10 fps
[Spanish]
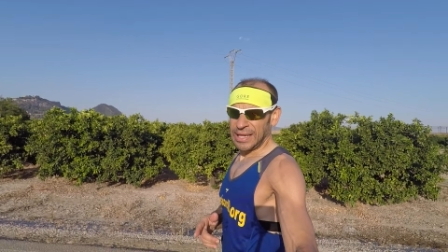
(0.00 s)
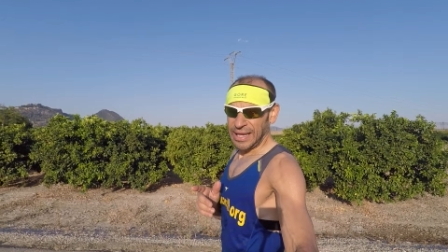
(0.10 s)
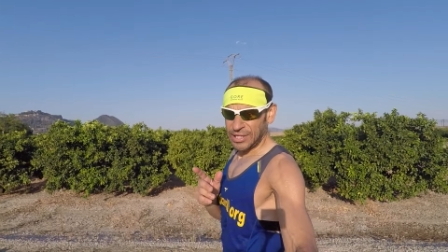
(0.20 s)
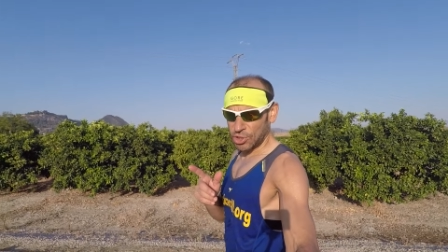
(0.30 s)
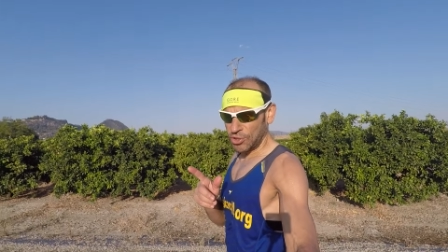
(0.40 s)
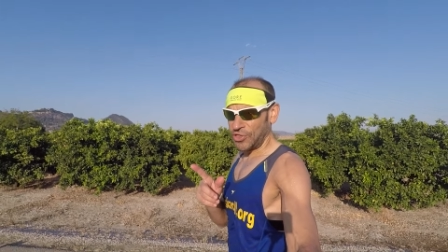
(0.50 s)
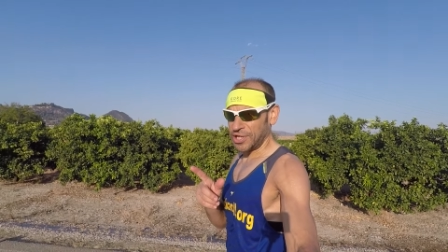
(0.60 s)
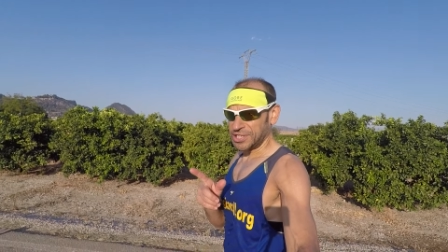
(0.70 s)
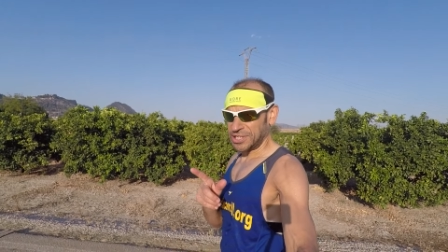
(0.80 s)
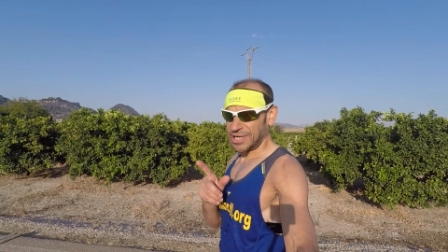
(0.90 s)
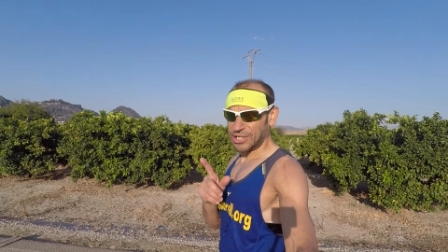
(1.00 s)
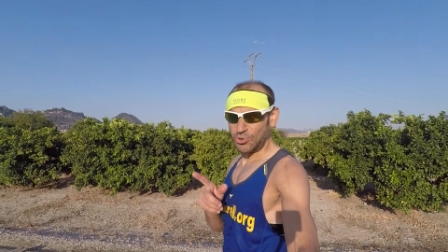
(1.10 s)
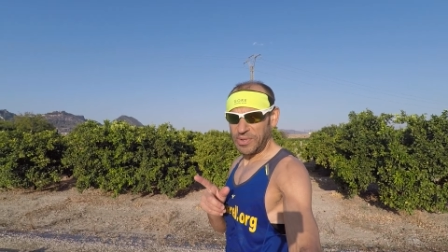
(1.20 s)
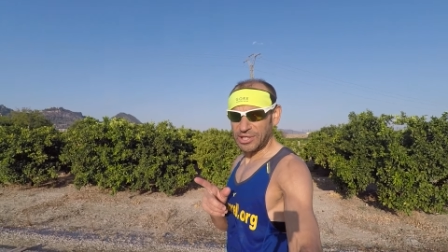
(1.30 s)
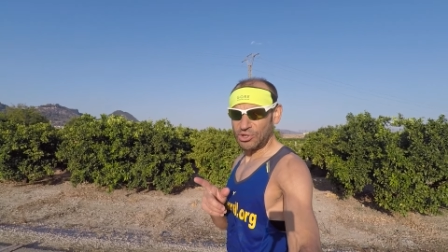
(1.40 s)
Entonces,
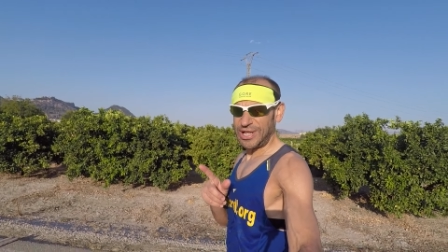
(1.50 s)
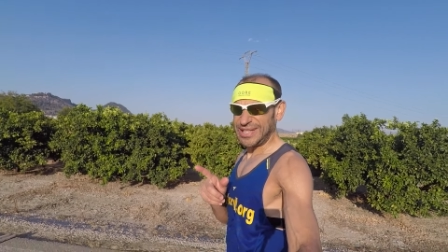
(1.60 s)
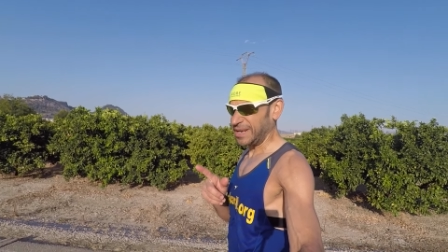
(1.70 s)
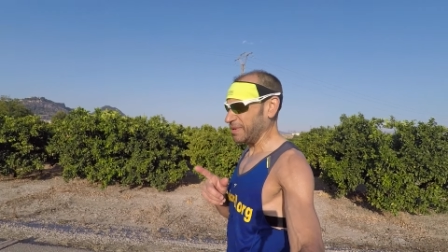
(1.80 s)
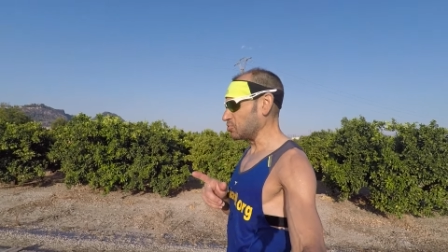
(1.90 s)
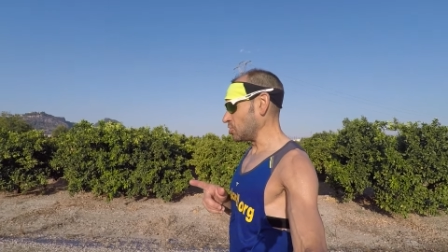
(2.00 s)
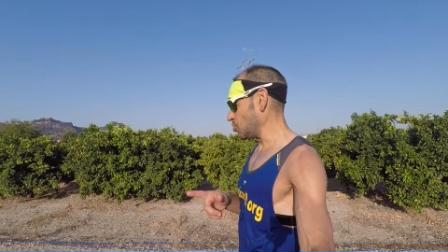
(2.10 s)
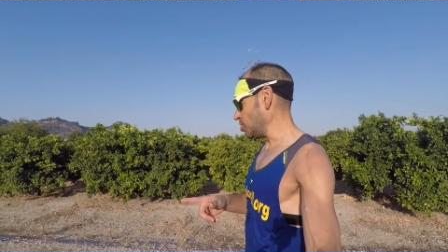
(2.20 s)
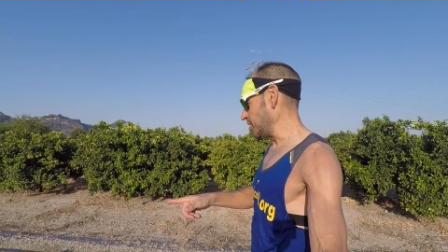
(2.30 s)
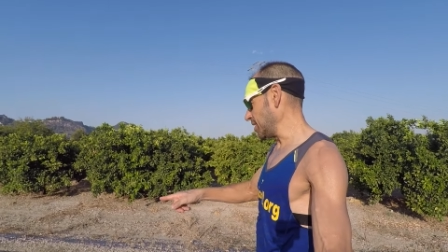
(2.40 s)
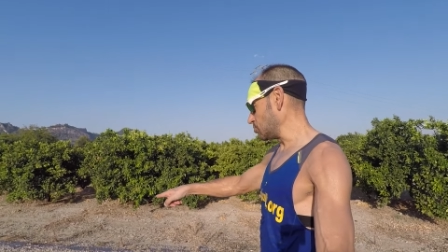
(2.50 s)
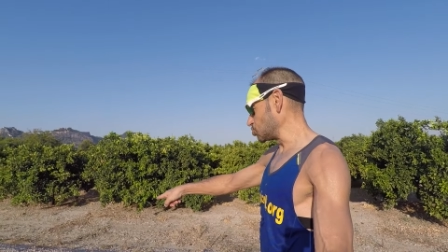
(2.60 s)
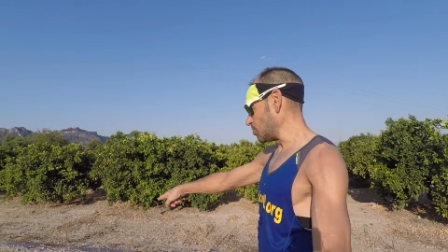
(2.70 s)
resumiendo el entrenamiento de hoy, hemos